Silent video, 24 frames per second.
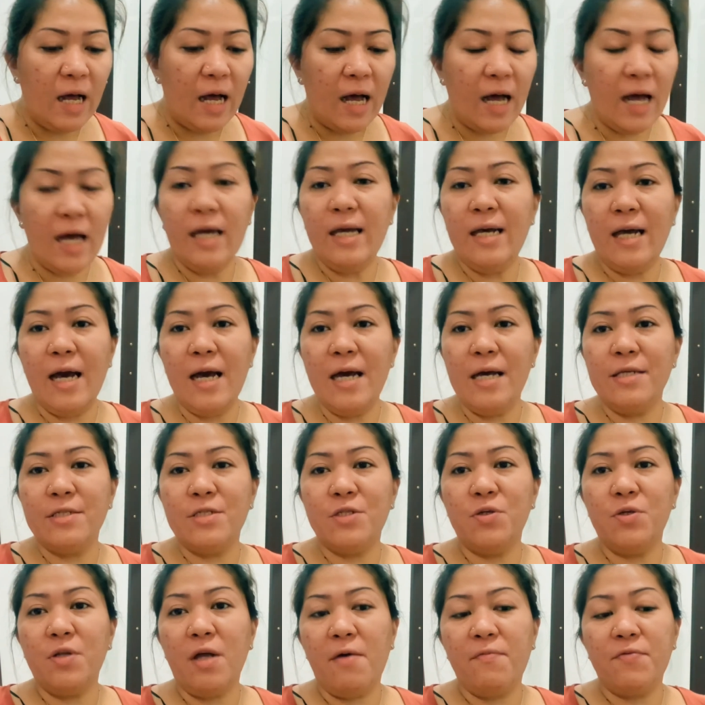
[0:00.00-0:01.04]
Hi
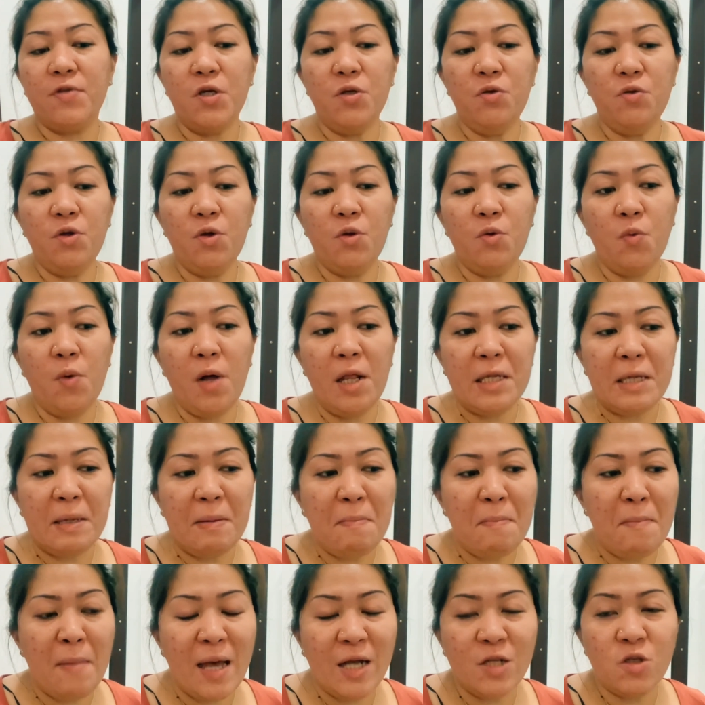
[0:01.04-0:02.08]
guys! Good afternoon and
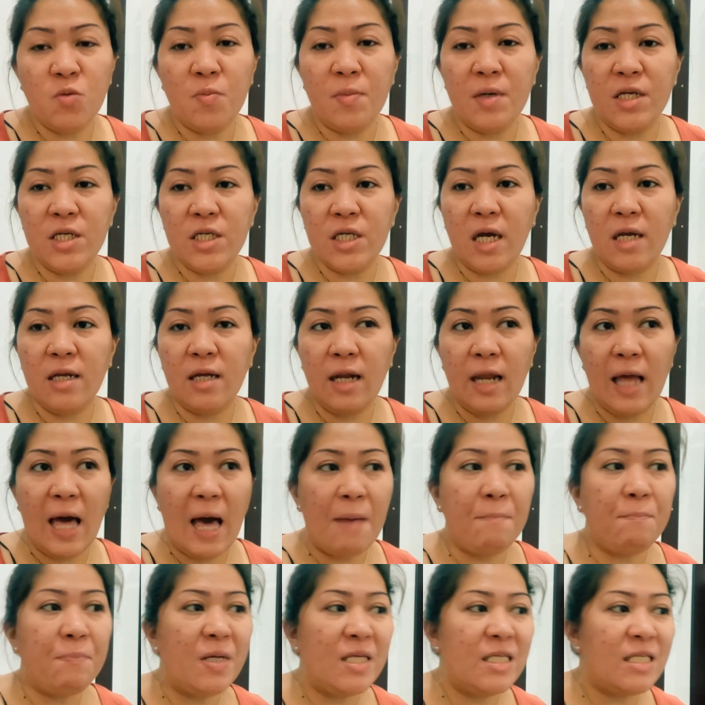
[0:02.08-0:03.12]
welcome back to my channel.
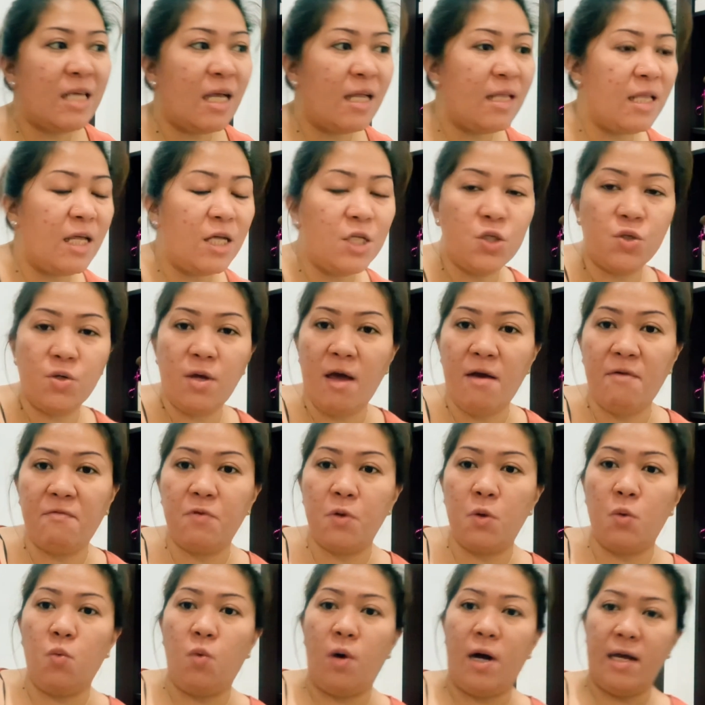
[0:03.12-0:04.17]
Happy Sunday to
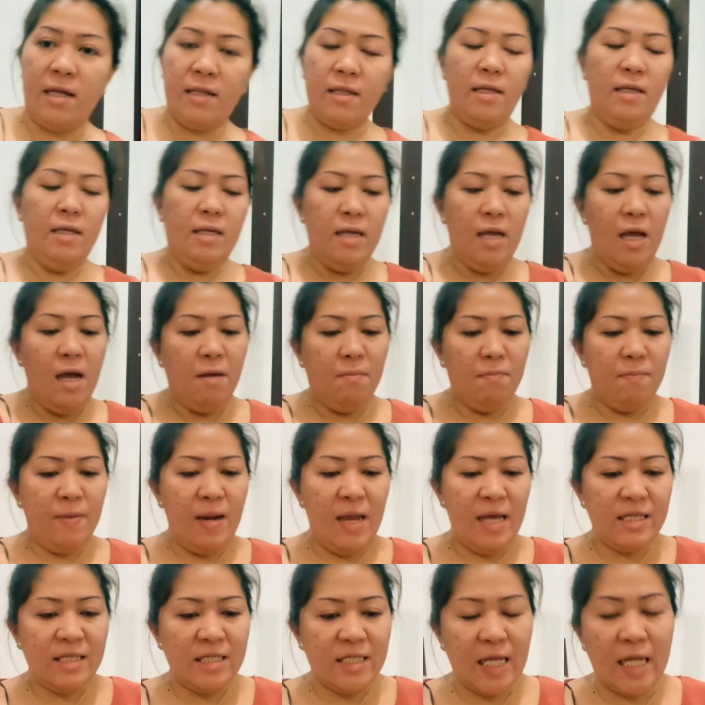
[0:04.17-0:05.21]
everyone.
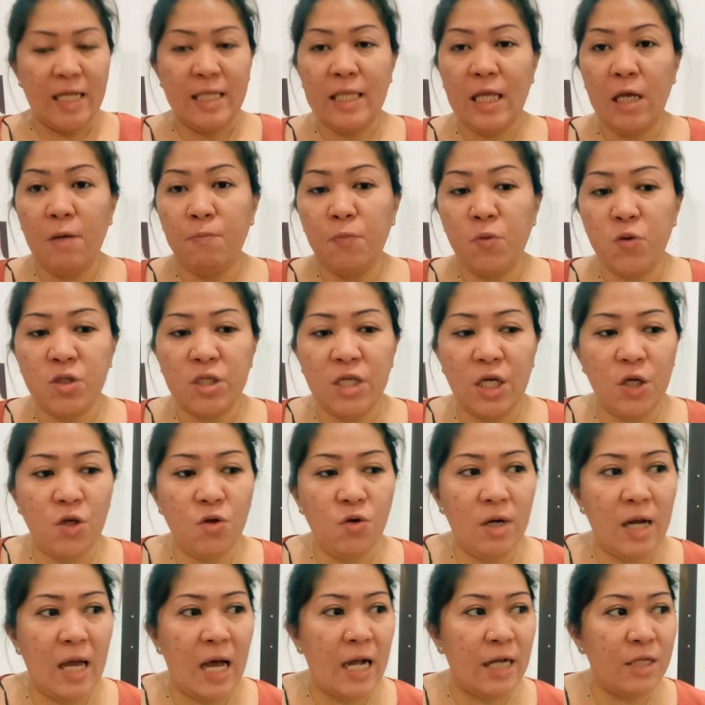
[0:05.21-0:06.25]
Blessed Sunday po sa
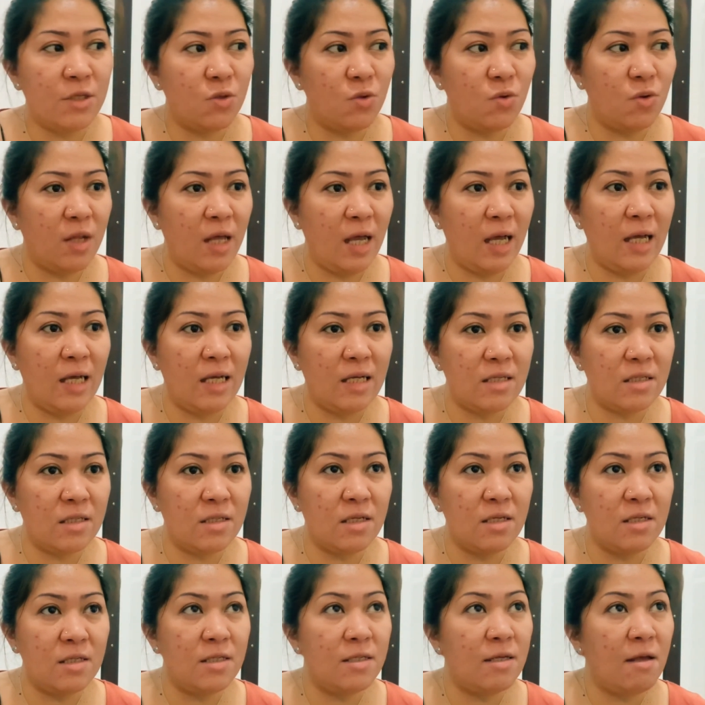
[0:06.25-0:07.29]
inyong lahat. Today is
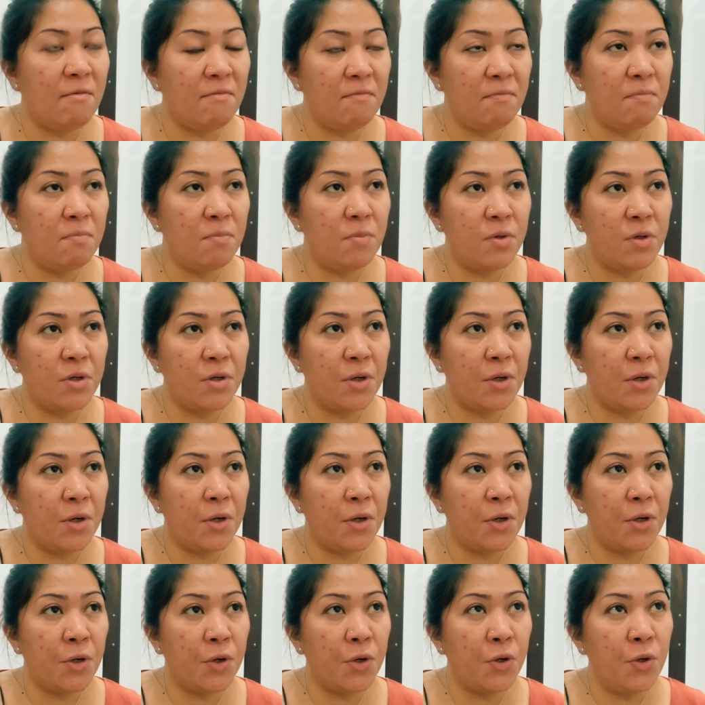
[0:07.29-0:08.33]

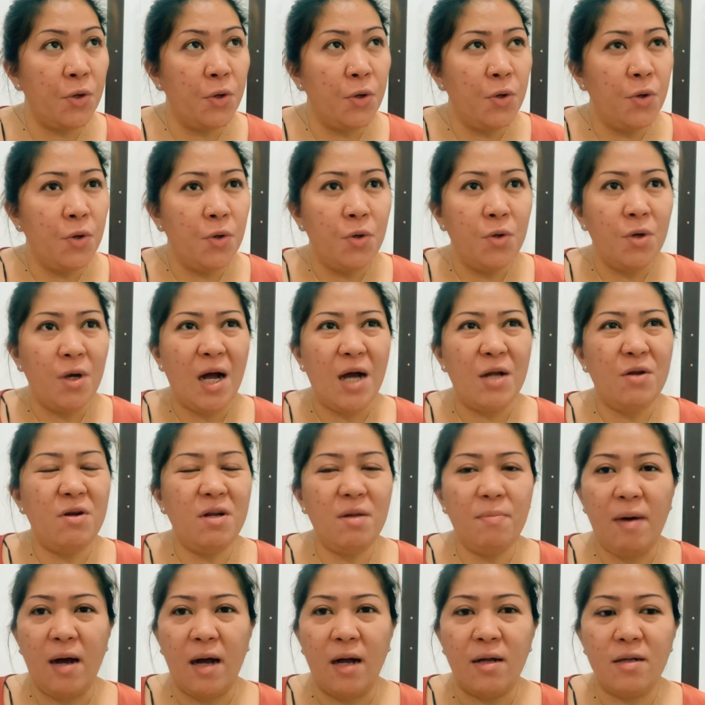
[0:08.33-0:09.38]
December... Ano
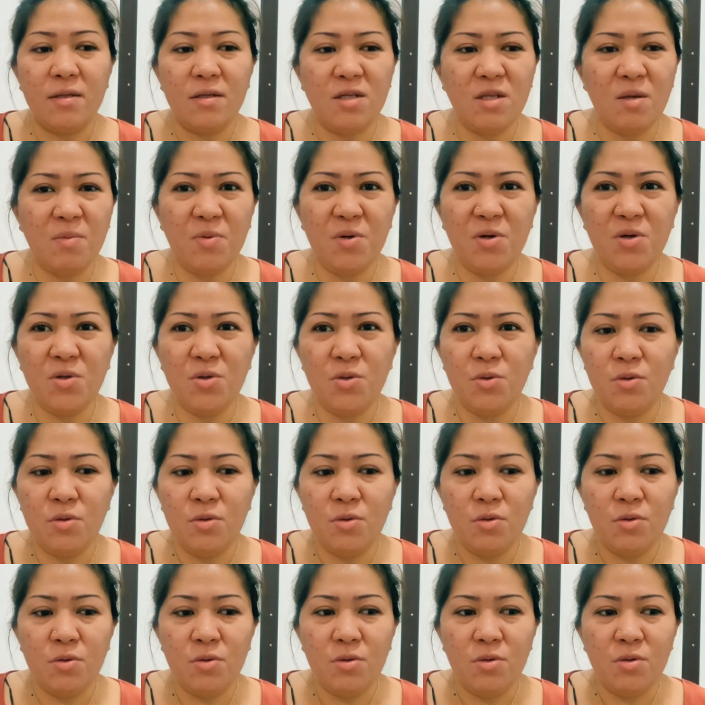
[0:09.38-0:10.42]
na ba? December...
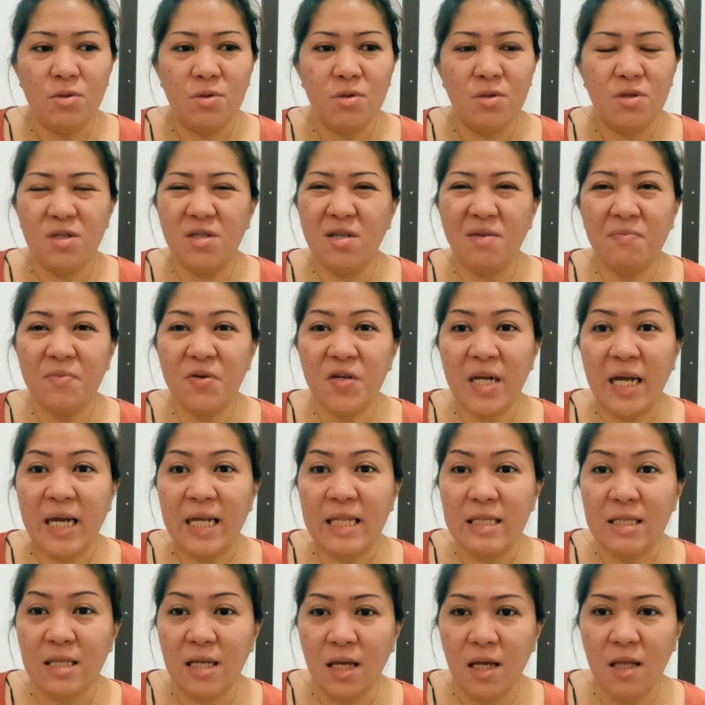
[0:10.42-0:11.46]
December
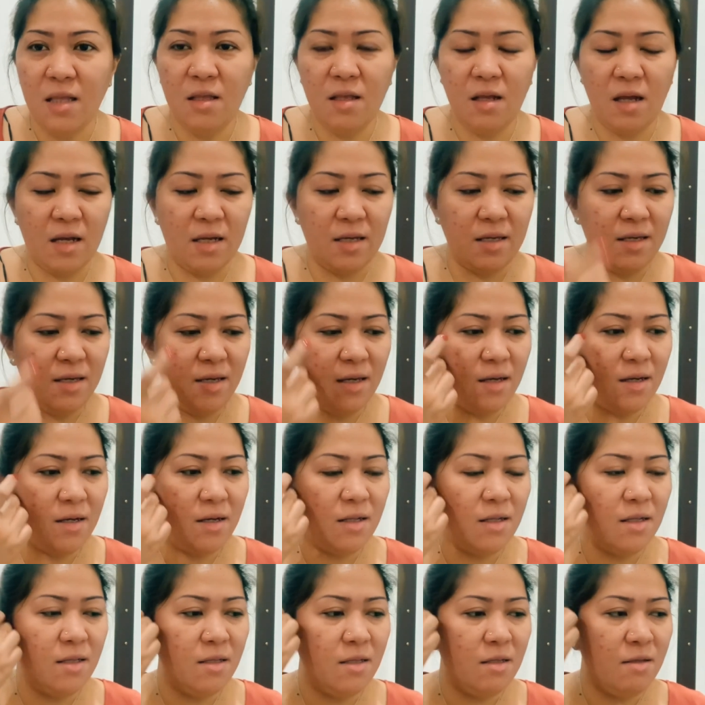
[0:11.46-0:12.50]
19? Ayan.